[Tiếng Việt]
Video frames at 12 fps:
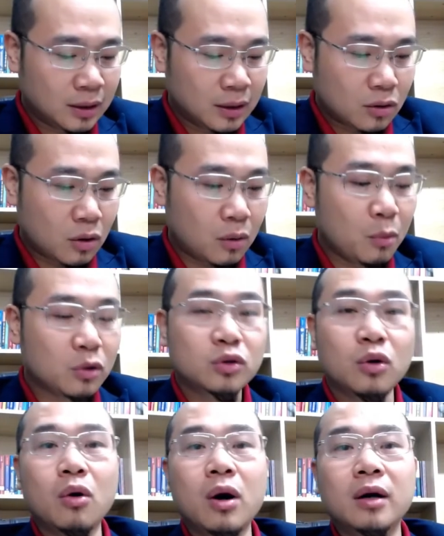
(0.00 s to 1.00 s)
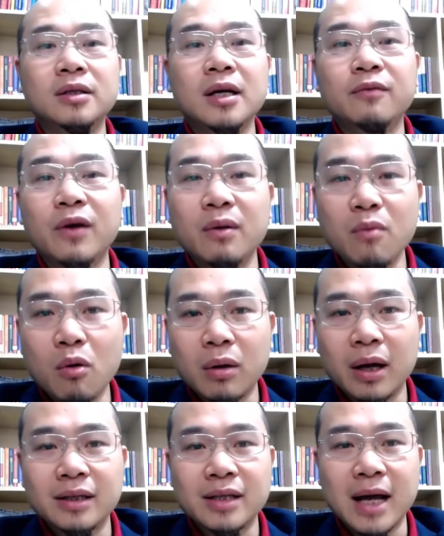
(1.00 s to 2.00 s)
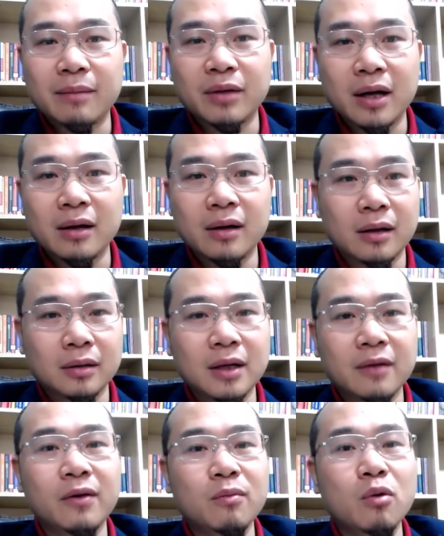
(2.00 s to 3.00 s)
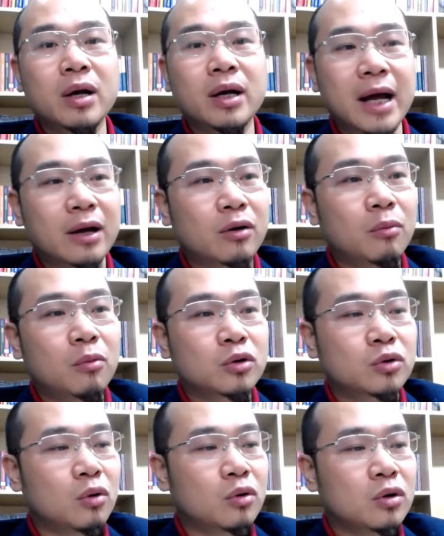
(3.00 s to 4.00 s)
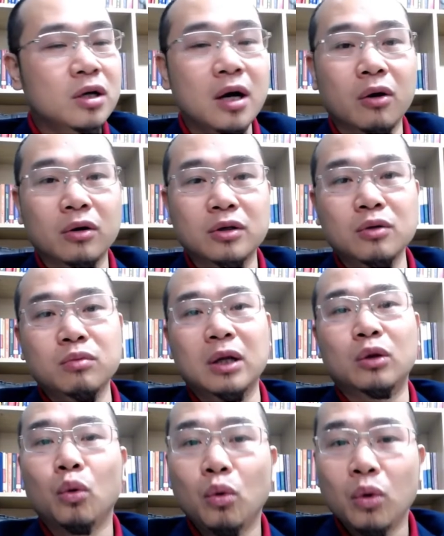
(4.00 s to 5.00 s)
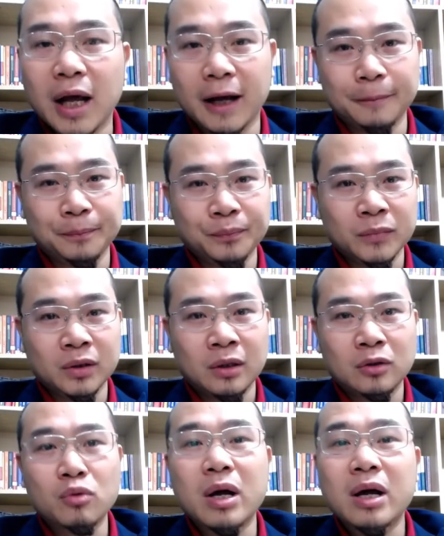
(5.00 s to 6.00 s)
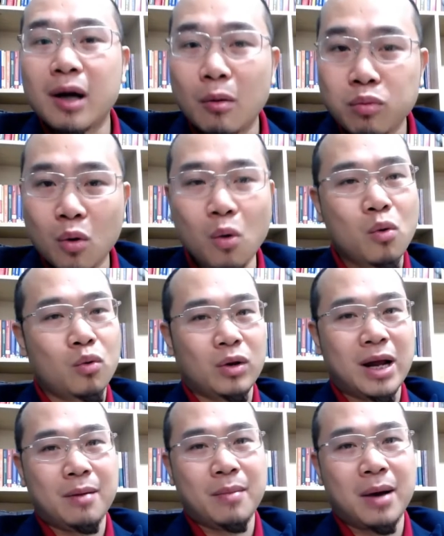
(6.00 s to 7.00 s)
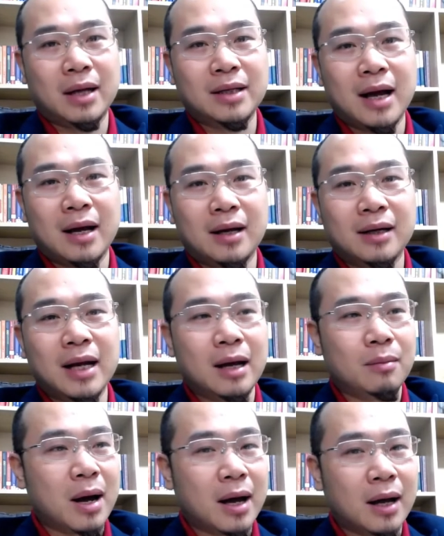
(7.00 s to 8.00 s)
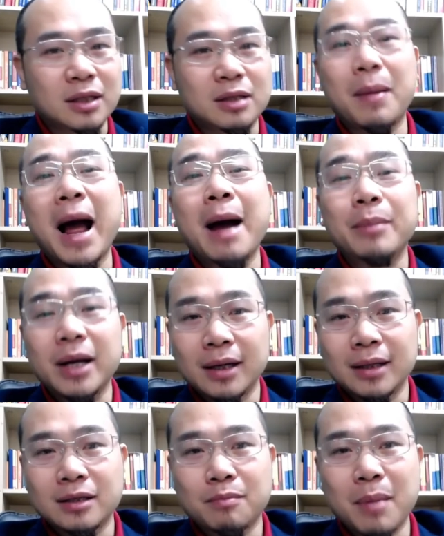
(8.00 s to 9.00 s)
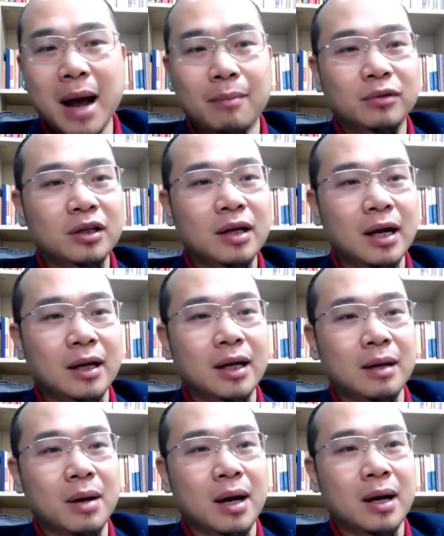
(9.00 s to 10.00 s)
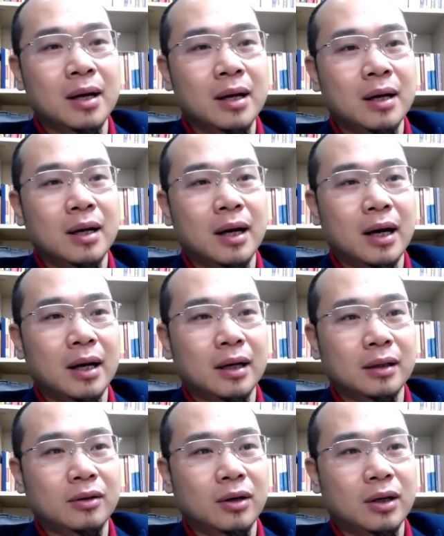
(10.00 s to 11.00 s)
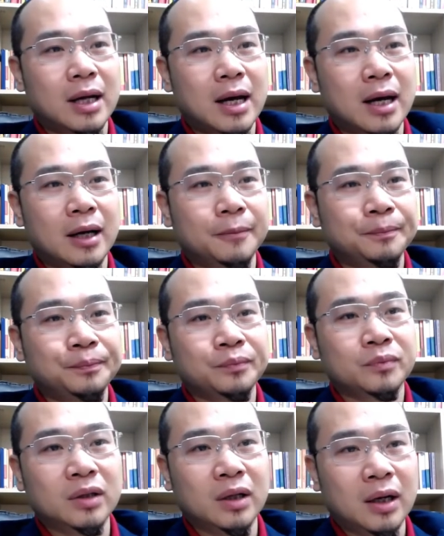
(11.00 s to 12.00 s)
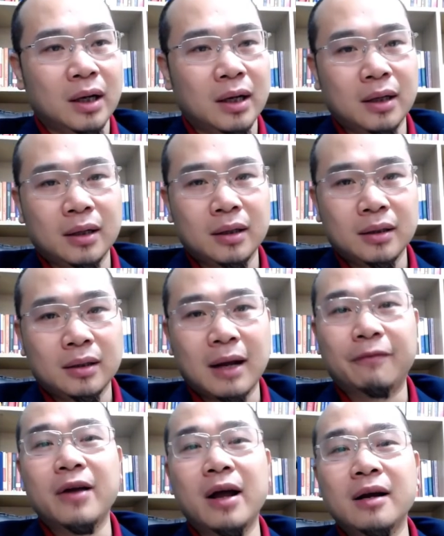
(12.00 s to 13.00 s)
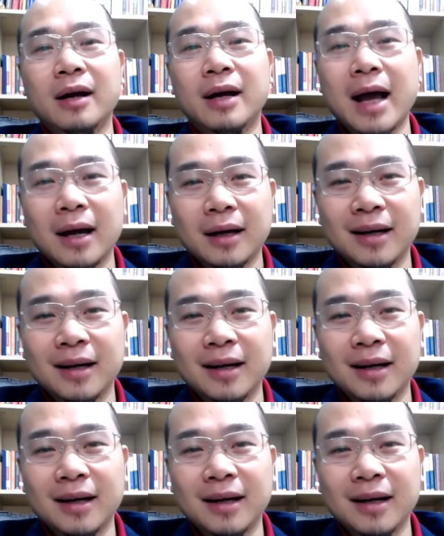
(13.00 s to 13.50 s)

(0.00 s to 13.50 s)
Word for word: Có một số ở trên Facebook ấy, anh chị em thấy ấy, trên Facebook hiện nay có một số người họ dùng cái tool ấy, dùng cái công cụ để mà gì ạ? Để mà spam ấy. Spam tức là để mà à, gọi là À, làm phiền người khác